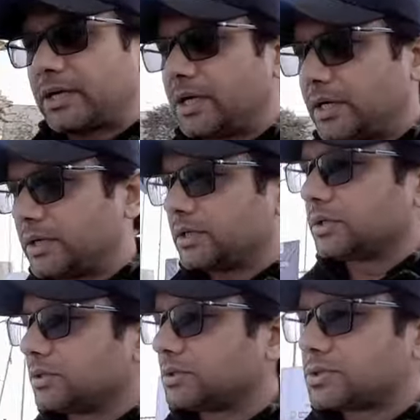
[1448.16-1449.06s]
है गाड़ी
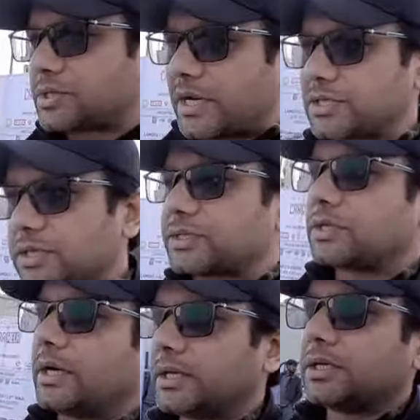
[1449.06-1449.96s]
स्क्रैचलेस
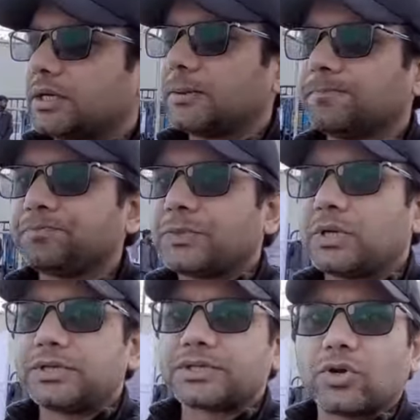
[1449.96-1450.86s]
गाड़ी है
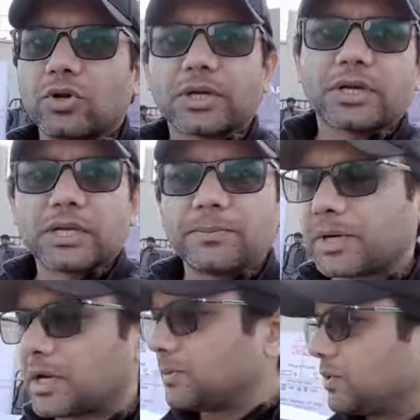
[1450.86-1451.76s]
इसके ऑनर का
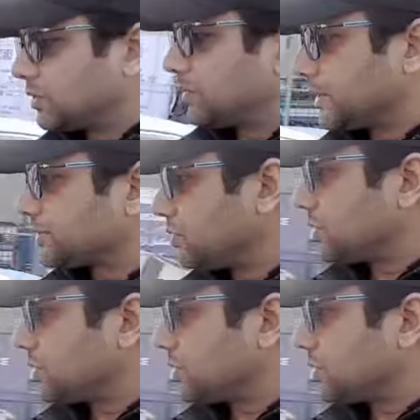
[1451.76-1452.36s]
नंबर आप लोगों को मैं शो